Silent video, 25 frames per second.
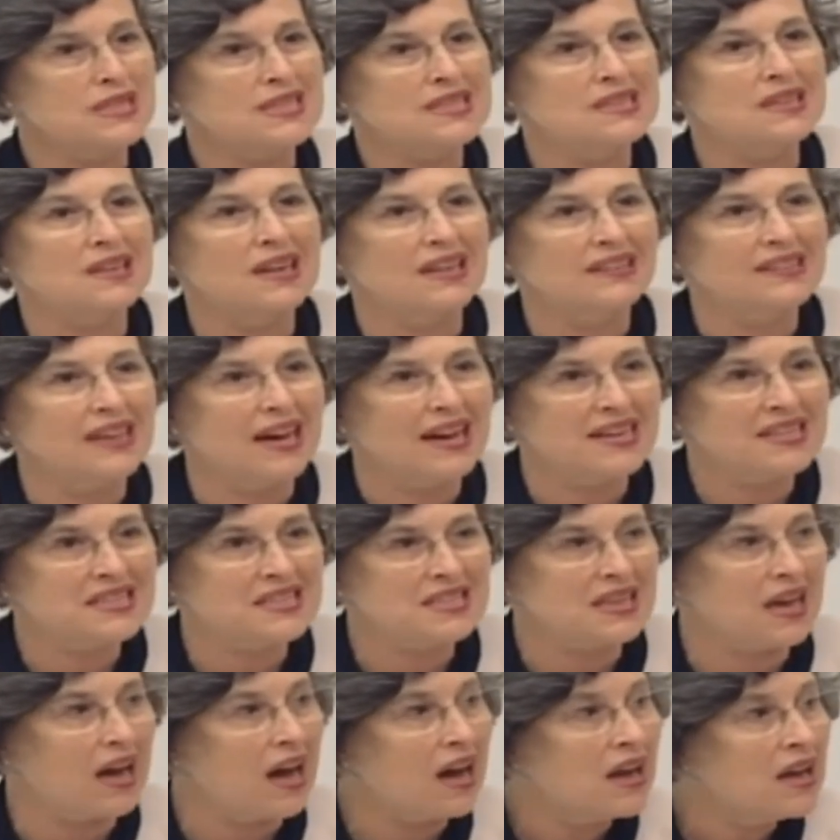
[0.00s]

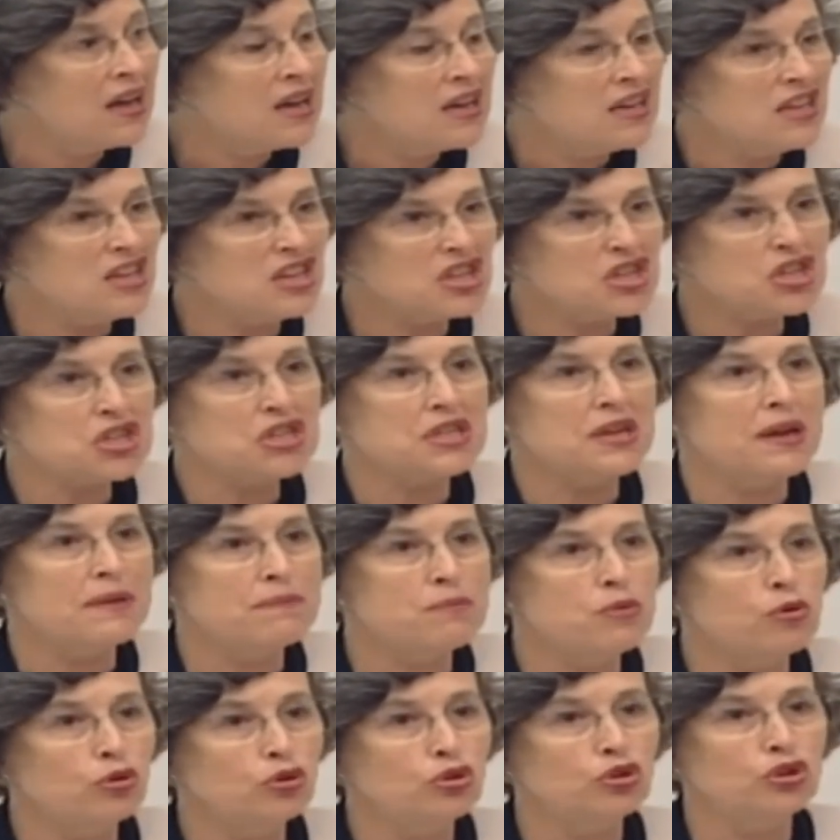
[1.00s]
sıradaysa işte
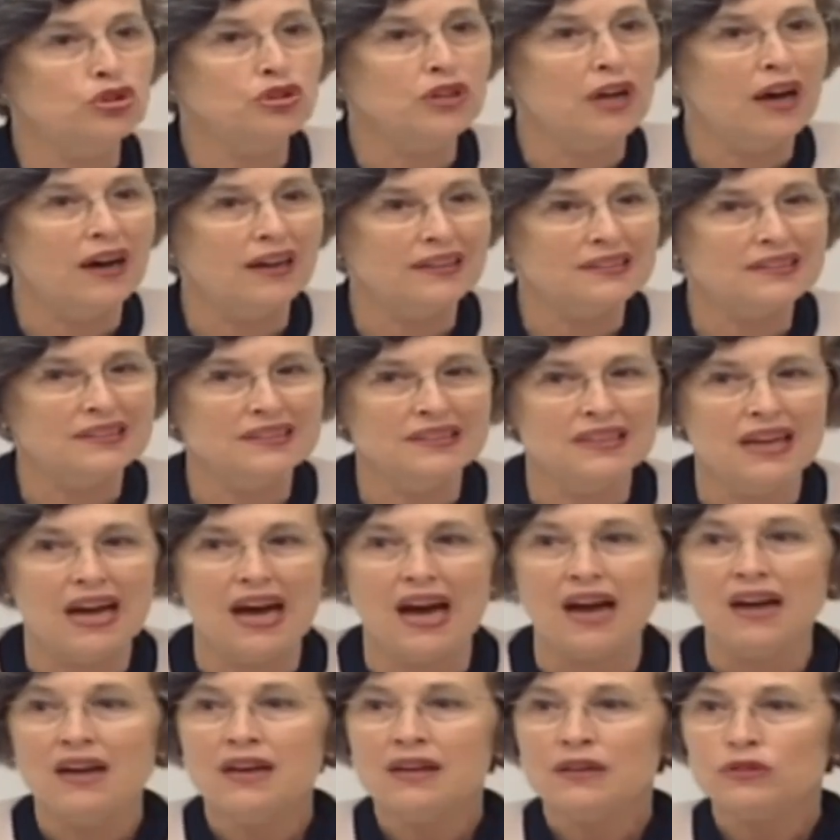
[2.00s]
bunun
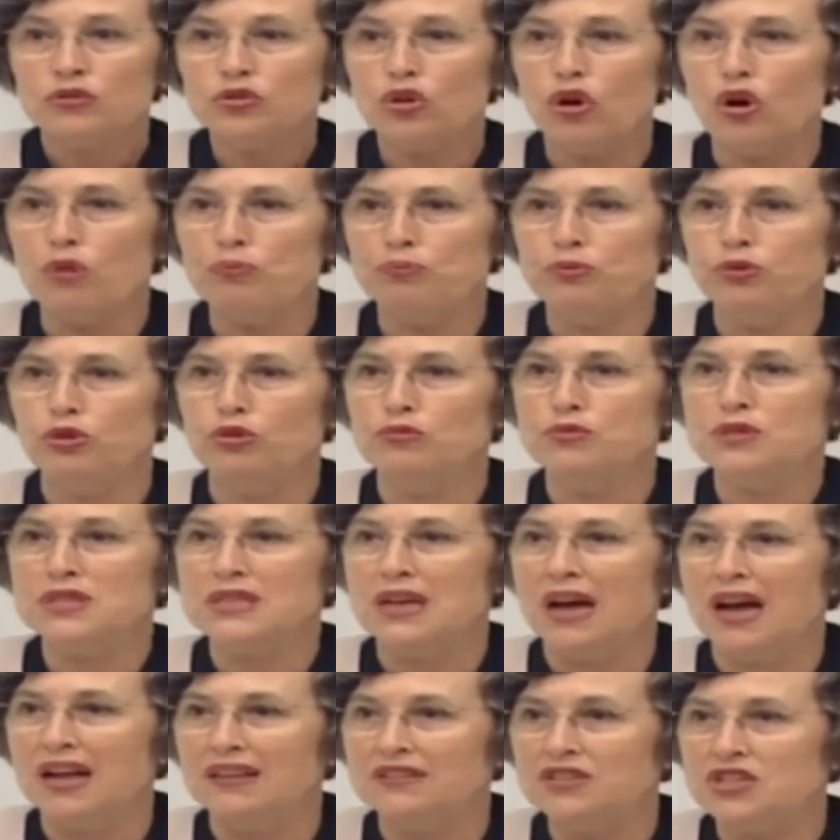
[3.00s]
adına toplumsal